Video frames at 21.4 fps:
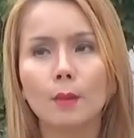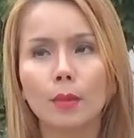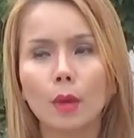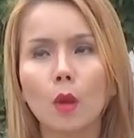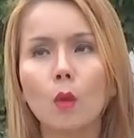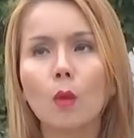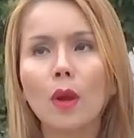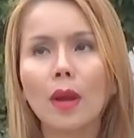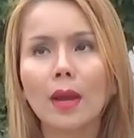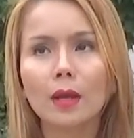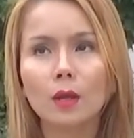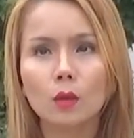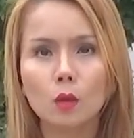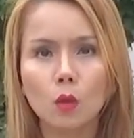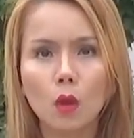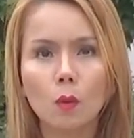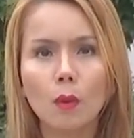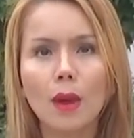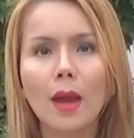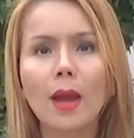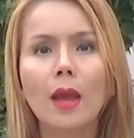พราะว่ากลั
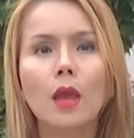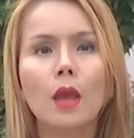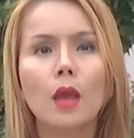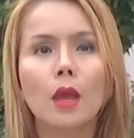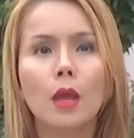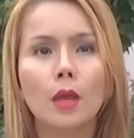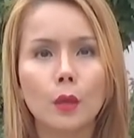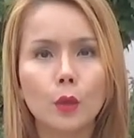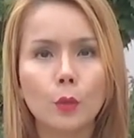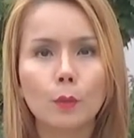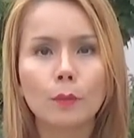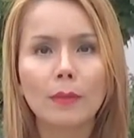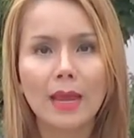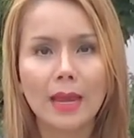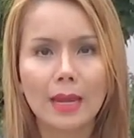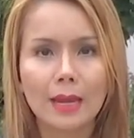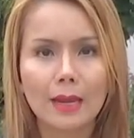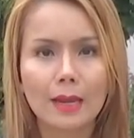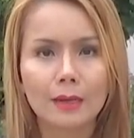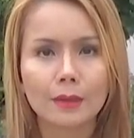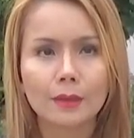วว่าหนุ่ม
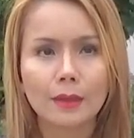เห็น